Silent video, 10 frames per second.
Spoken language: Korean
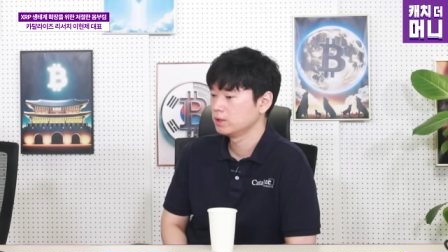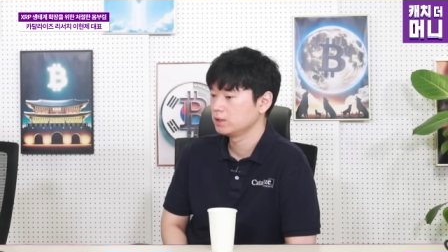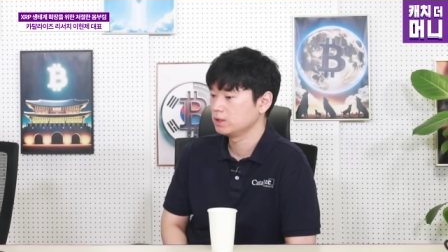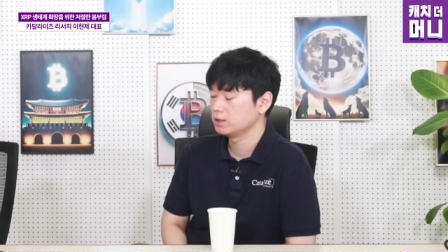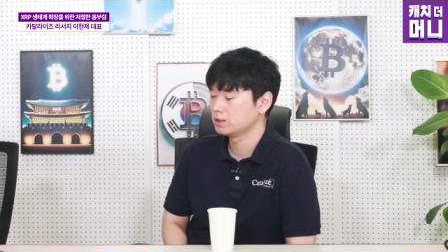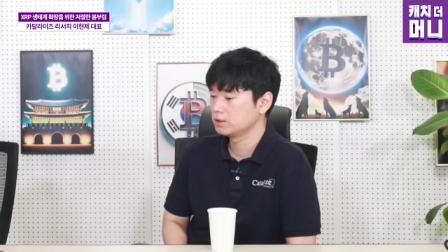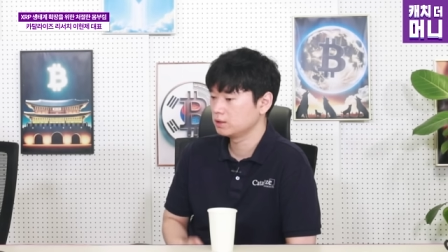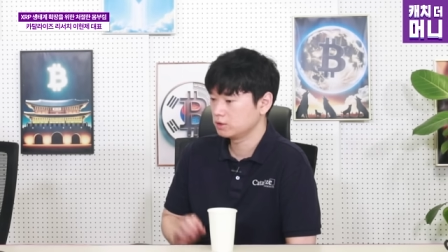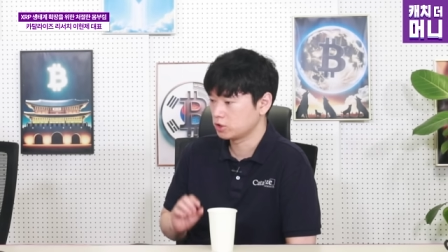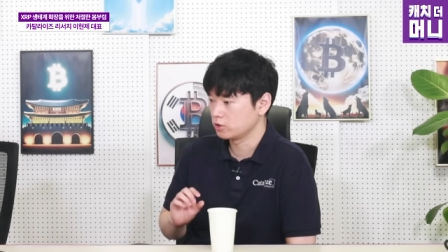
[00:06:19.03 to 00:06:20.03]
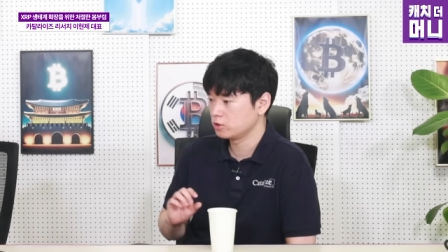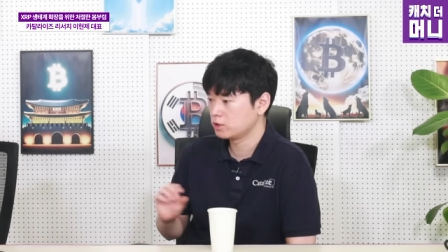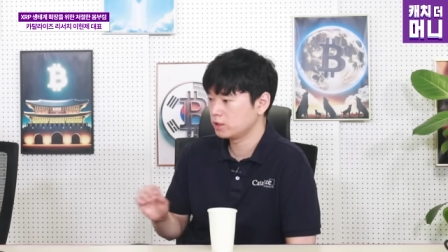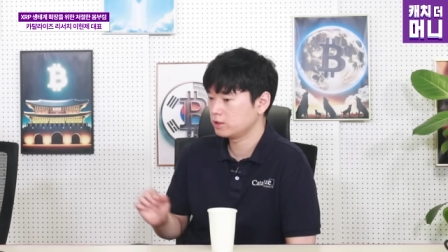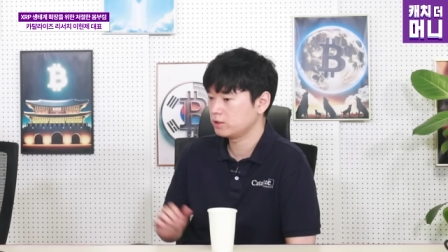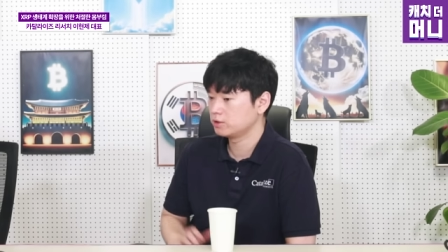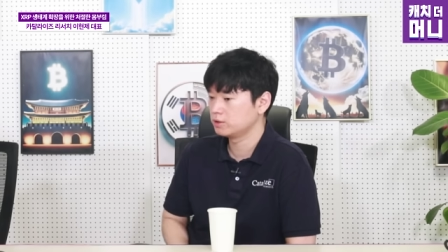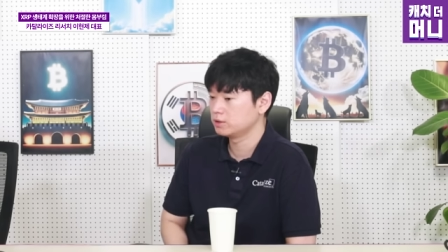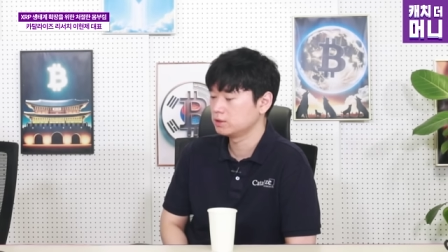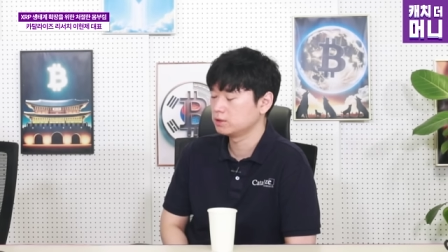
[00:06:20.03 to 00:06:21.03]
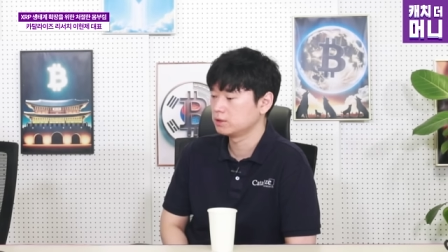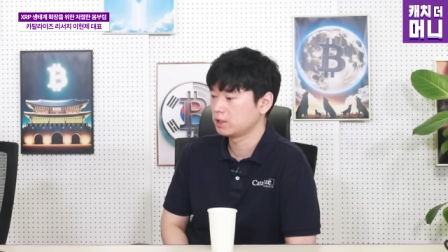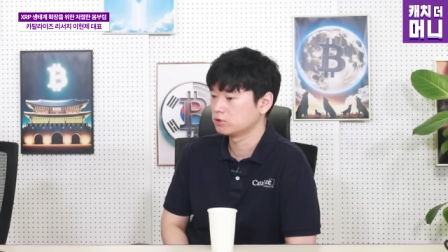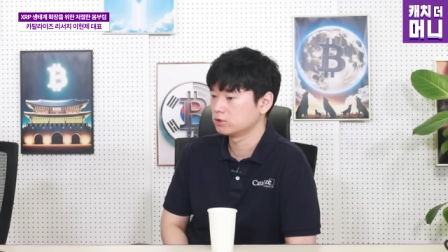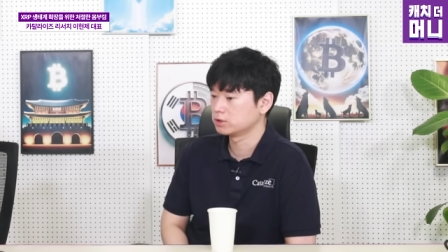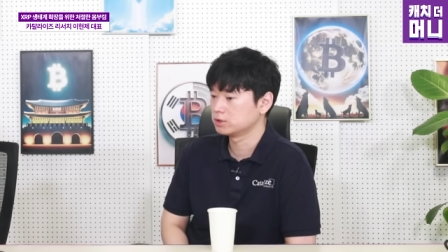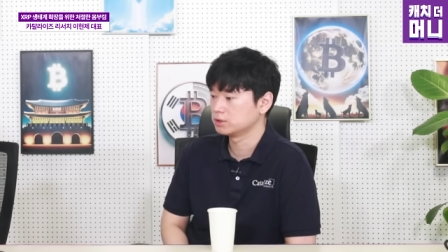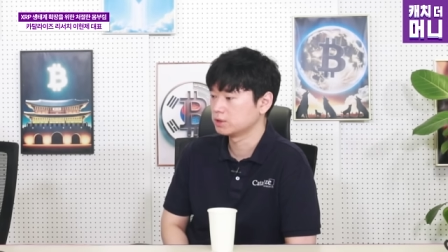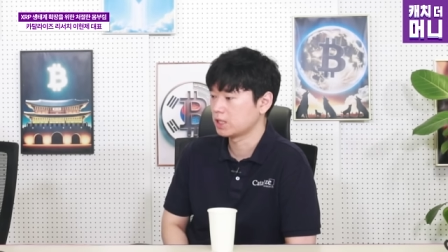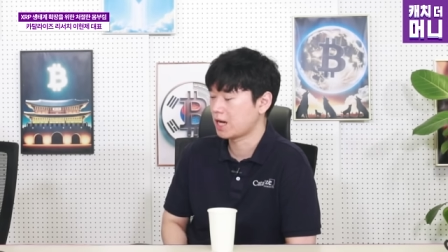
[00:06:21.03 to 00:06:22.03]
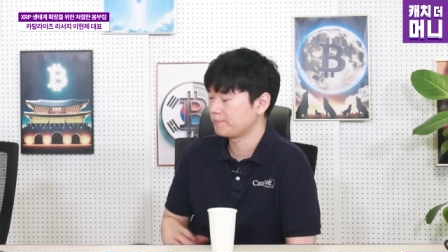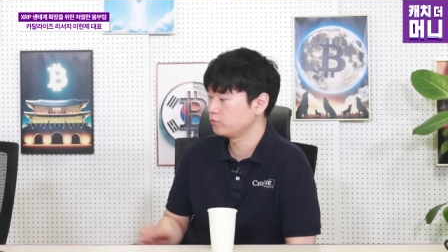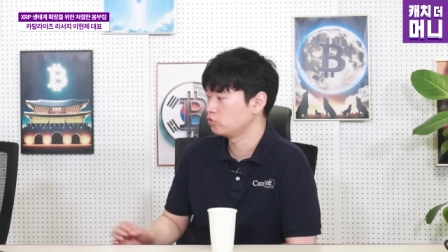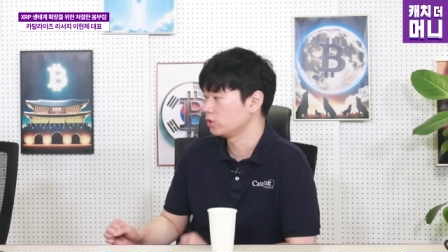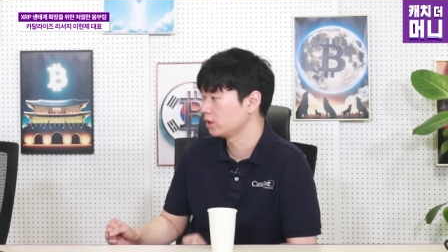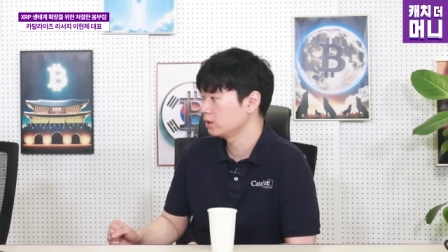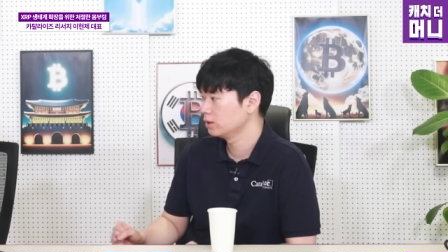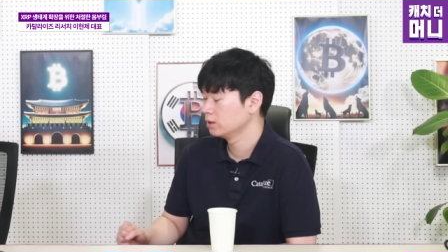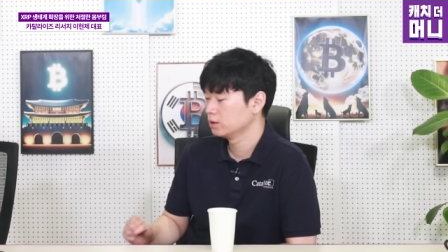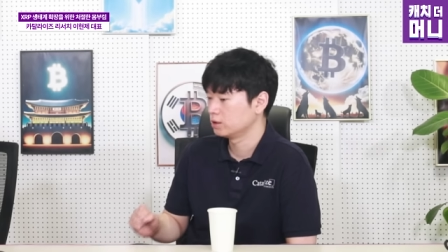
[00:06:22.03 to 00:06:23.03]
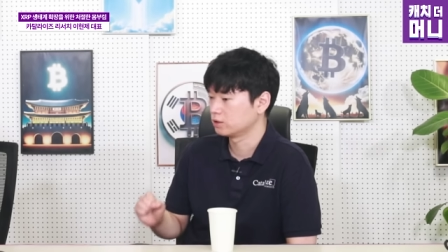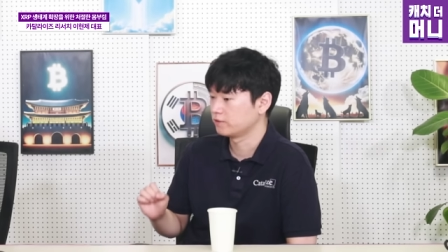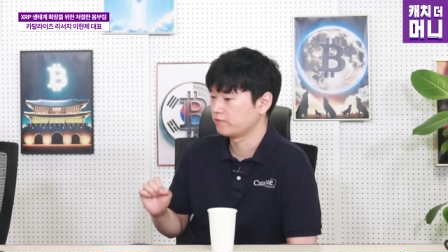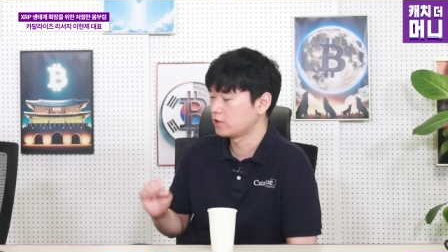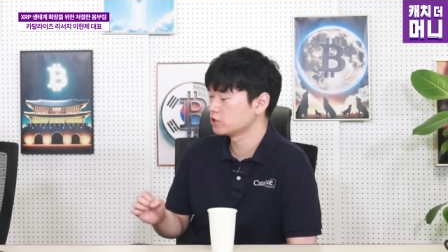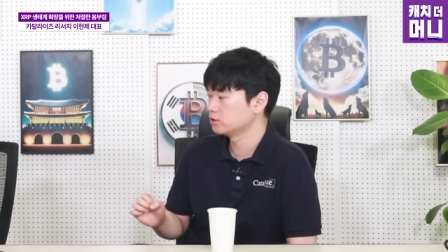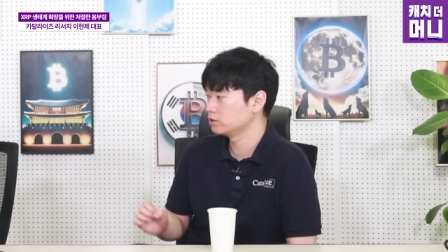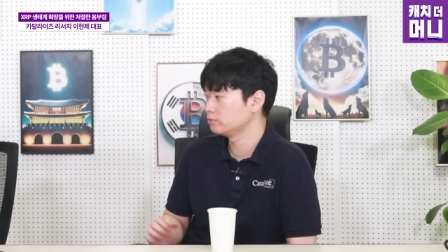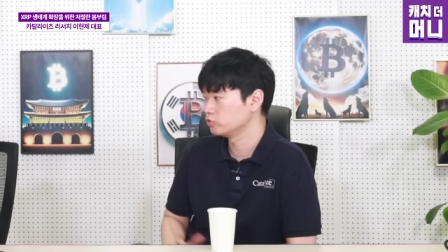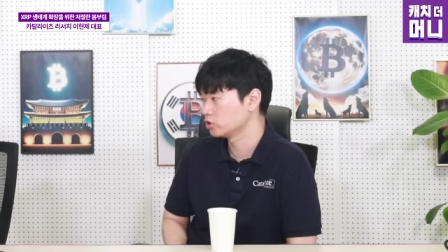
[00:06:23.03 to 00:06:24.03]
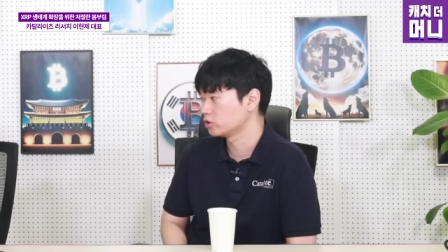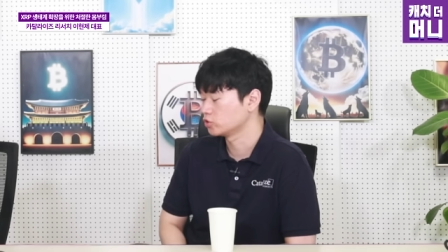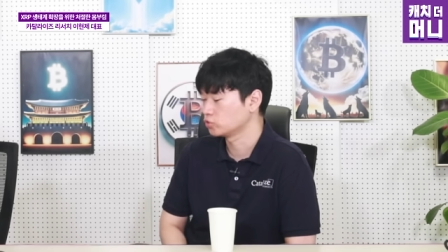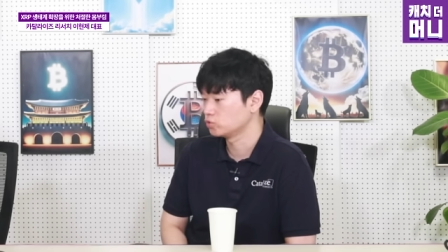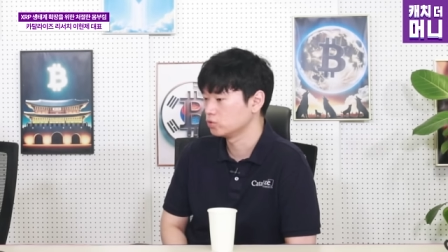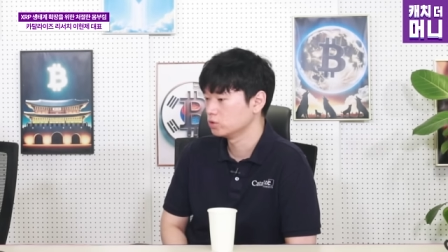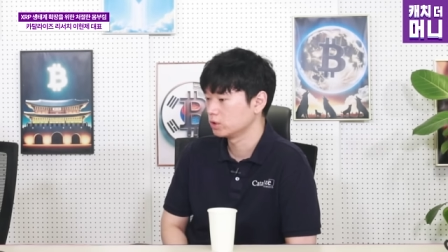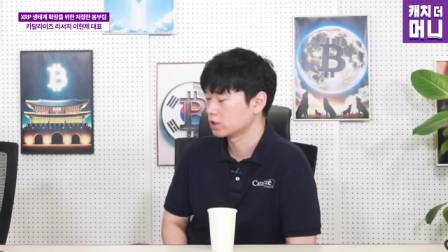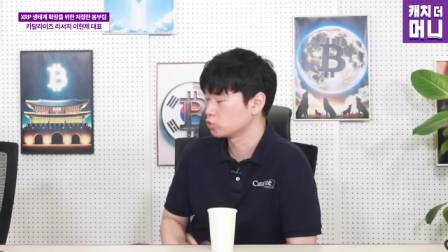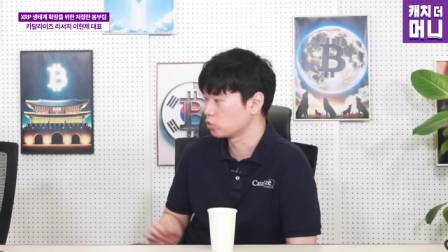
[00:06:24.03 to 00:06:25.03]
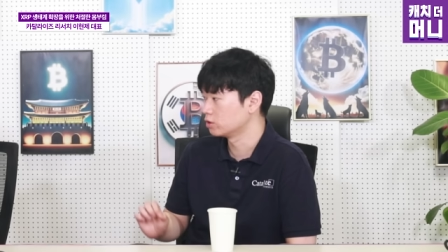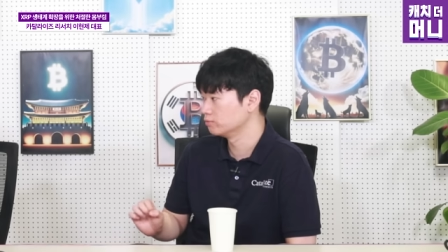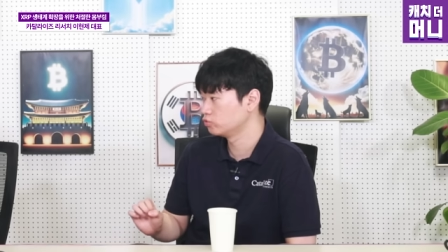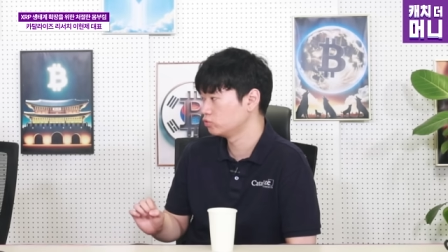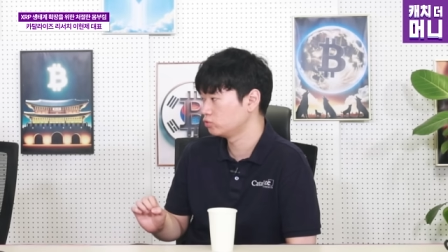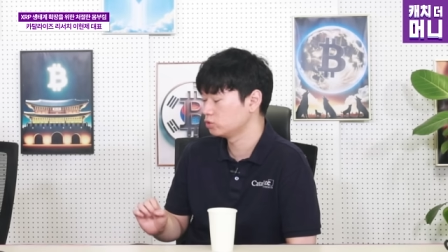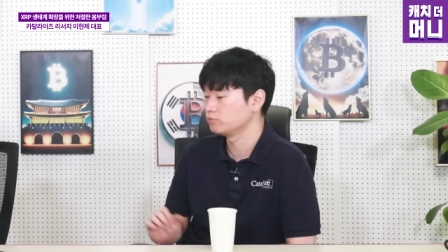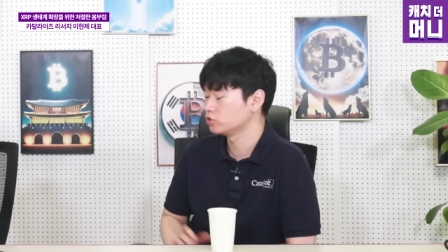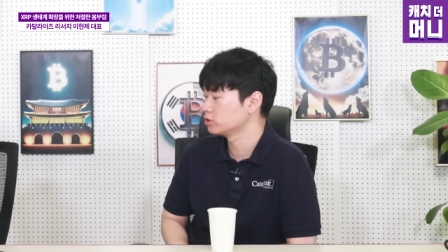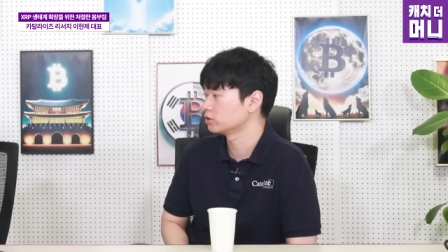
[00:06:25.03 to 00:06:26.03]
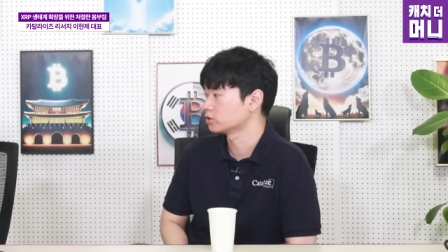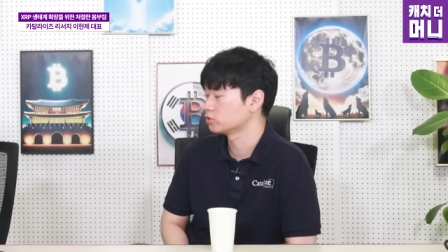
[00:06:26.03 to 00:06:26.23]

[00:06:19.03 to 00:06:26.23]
이 정형화되어 있는 네트워크 앞 뒤에 어떤 펑션들을 붙여가지고, 그러니까 조건부를 붙이는 거죠.